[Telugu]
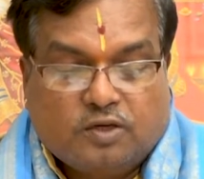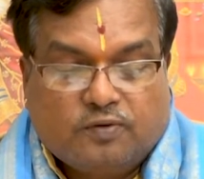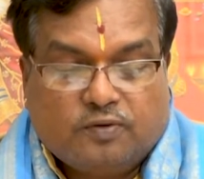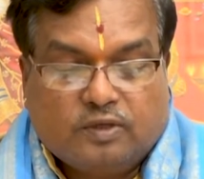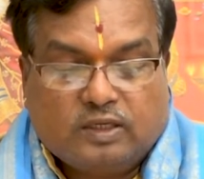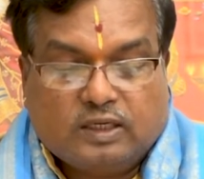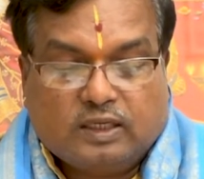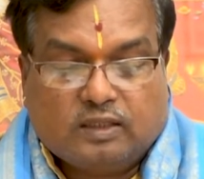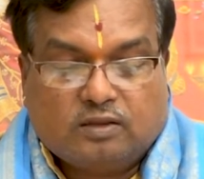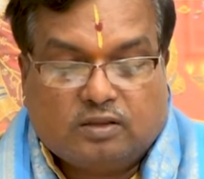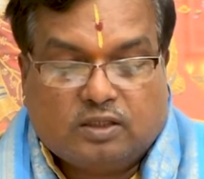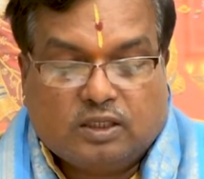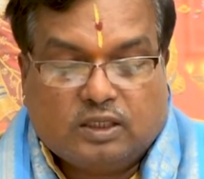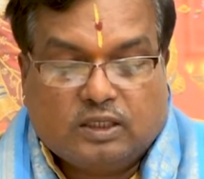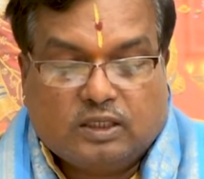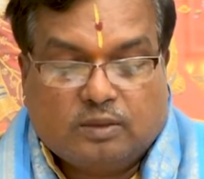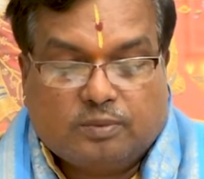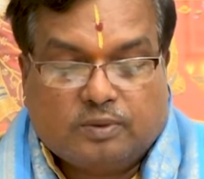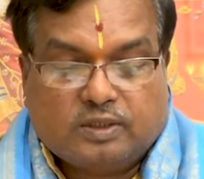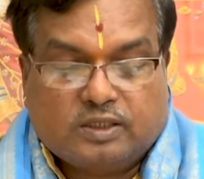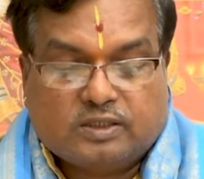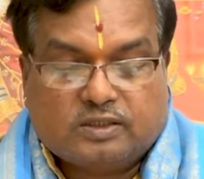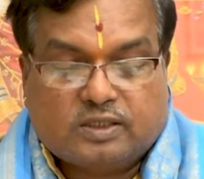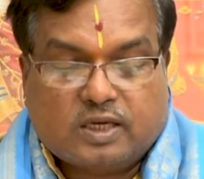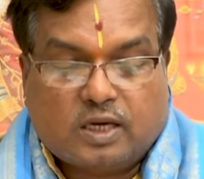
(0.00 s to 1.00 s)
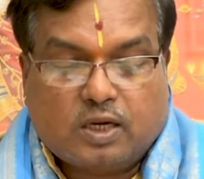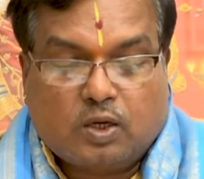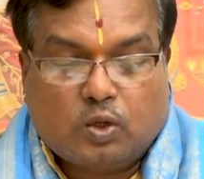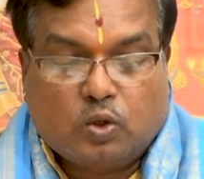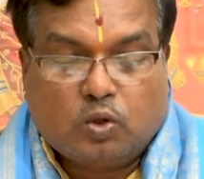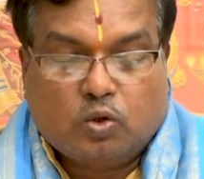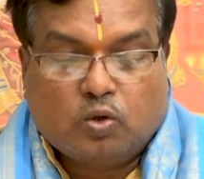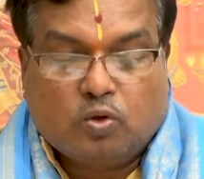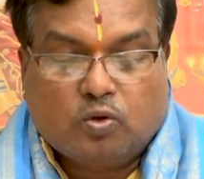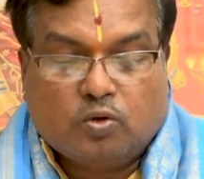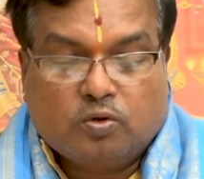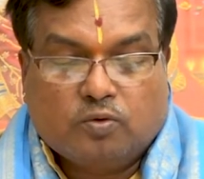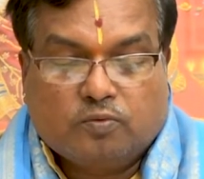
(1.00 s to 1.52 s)
వీరు ఎత్తైన
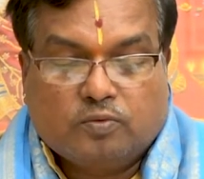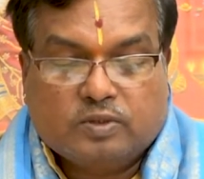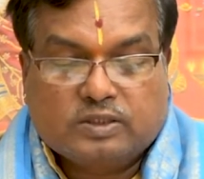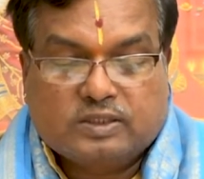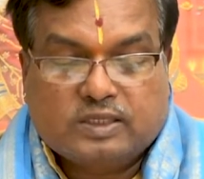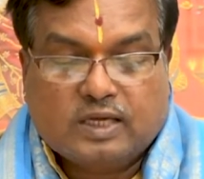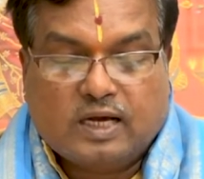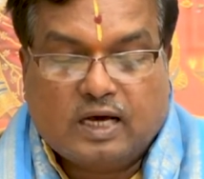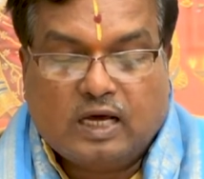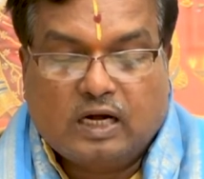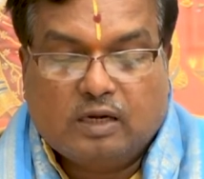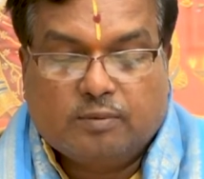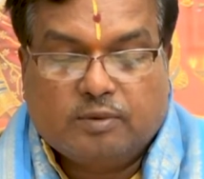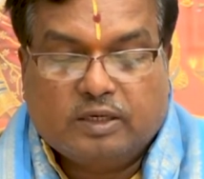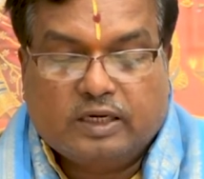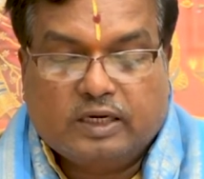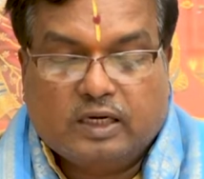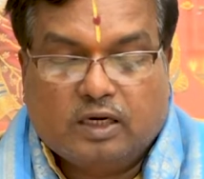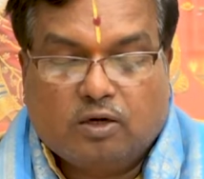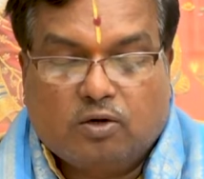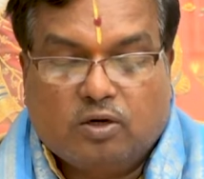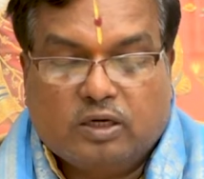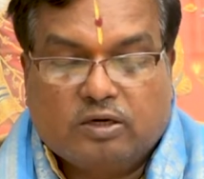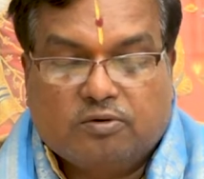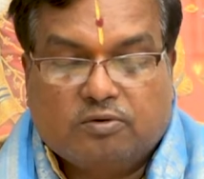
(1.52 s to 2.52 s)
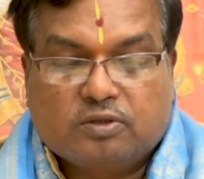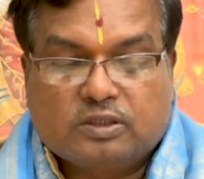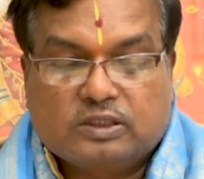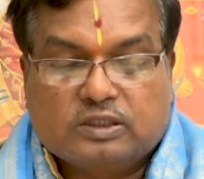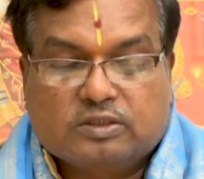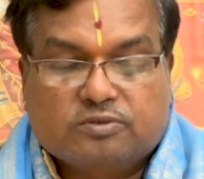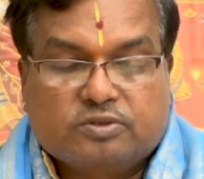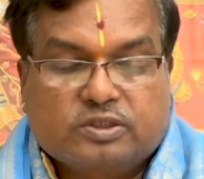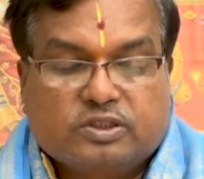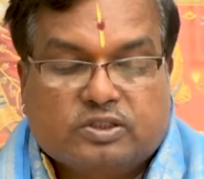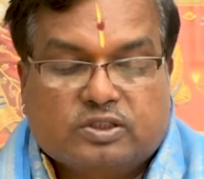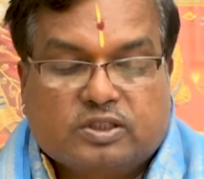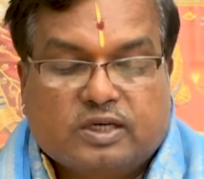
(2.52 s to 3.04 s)
ప్రదేశాల్లో విశాలమైన ఇళ్లలో
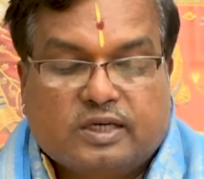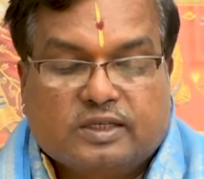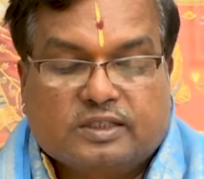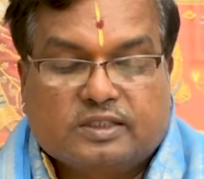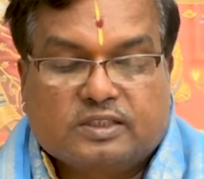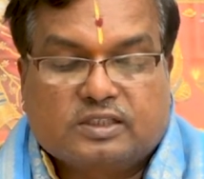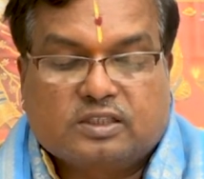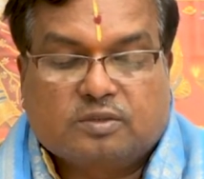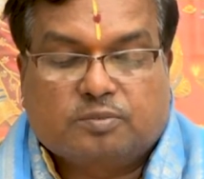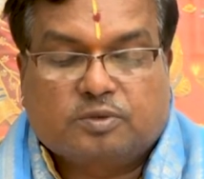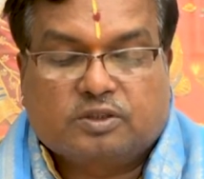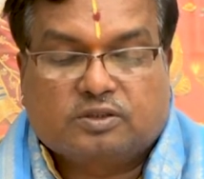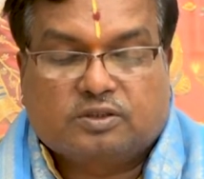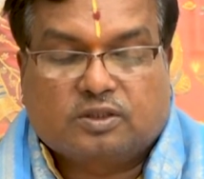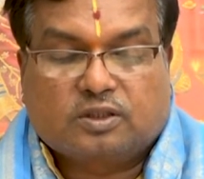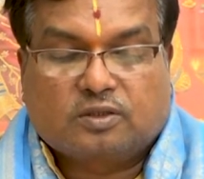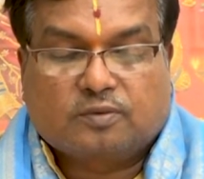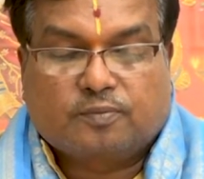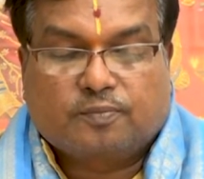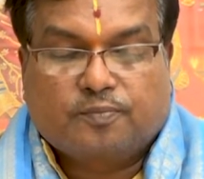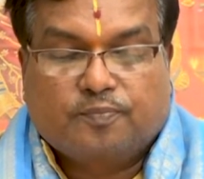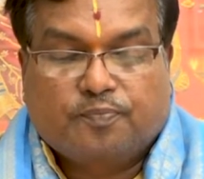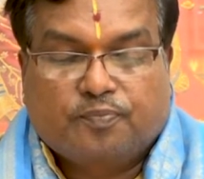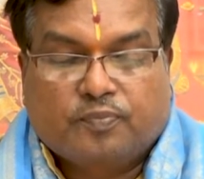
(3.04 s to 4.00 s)
నివసించడానికి ఇష్టపడతారు